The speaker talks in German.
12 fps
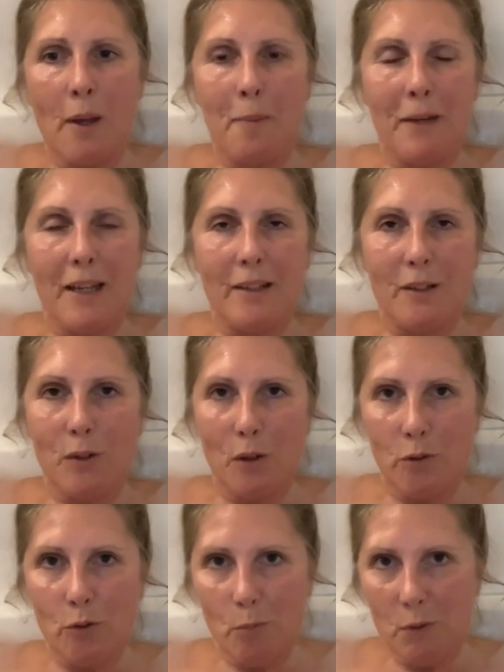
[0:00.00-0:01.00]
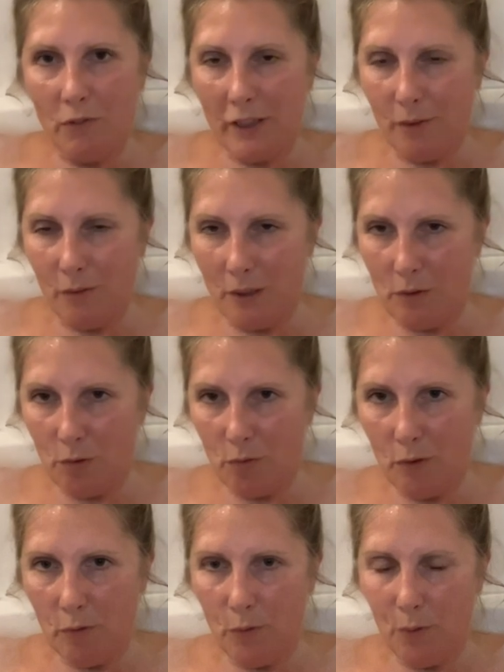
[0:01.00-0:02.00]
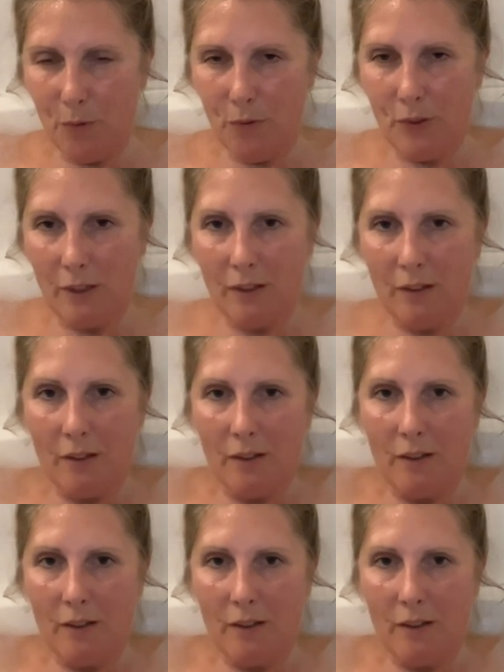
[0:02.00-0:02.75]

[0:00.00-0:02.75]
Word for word: meine Kontobewegungen zu verflüssigen.